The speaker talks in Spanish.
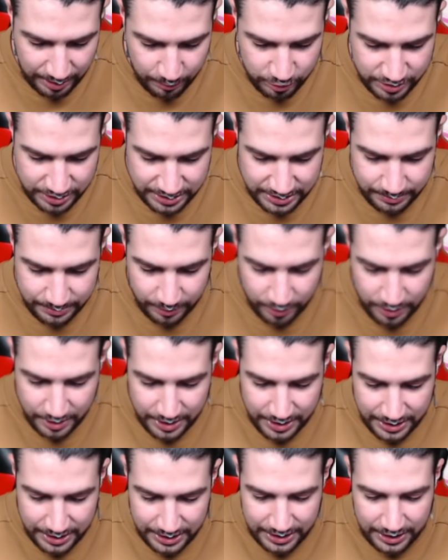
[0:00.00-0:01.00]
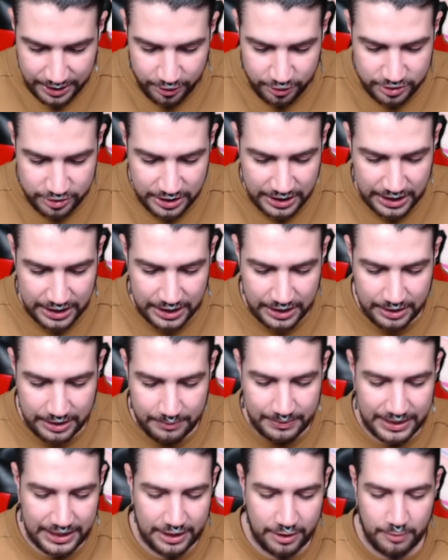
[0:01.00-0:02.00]
muchísimo y que no sé,
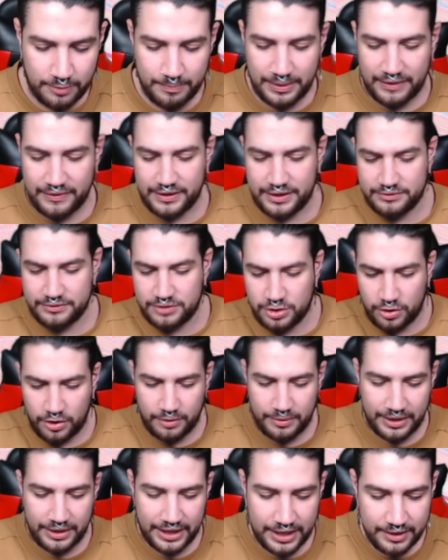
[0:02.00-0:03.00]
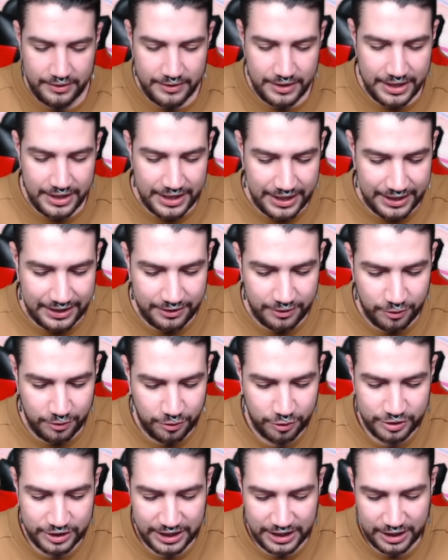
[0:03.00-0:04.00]
me quedo en plan de tío, de verdad, eh,
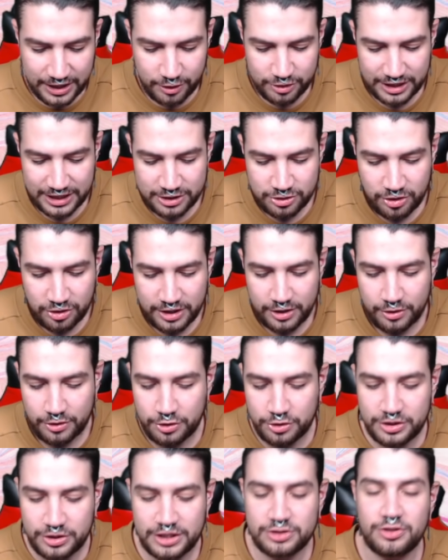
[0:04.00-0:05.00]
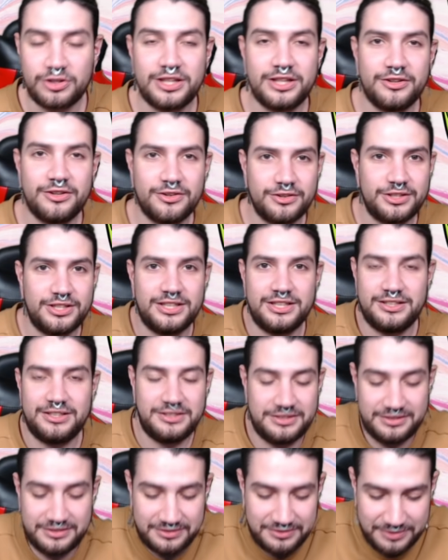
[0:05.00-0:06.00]
no, tiene, no tiene sonido, no tiene sonido
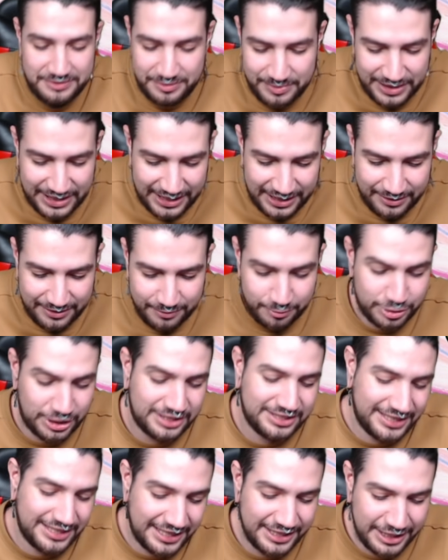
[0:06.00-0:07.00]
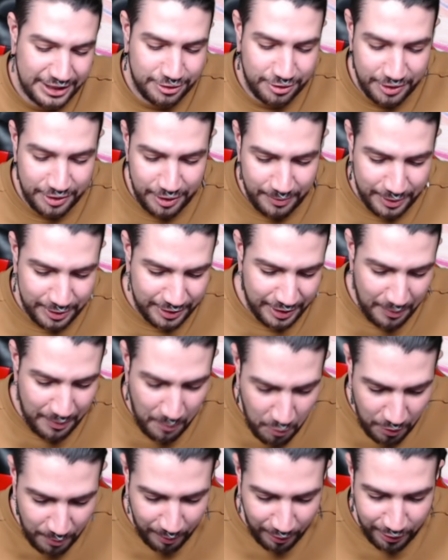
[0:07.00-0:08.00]
y, me queda, o sea, sí que tiene sonido, pero tiene
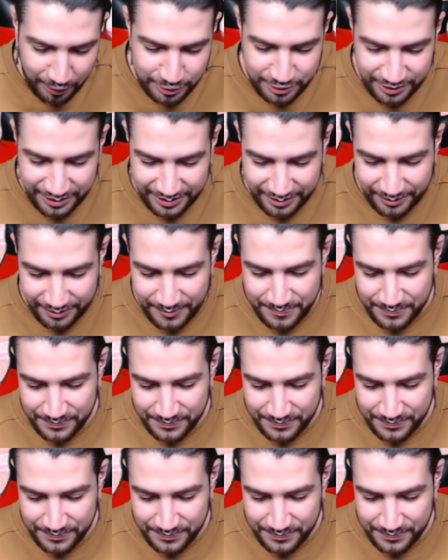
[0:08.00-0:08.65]
muy poco sonido.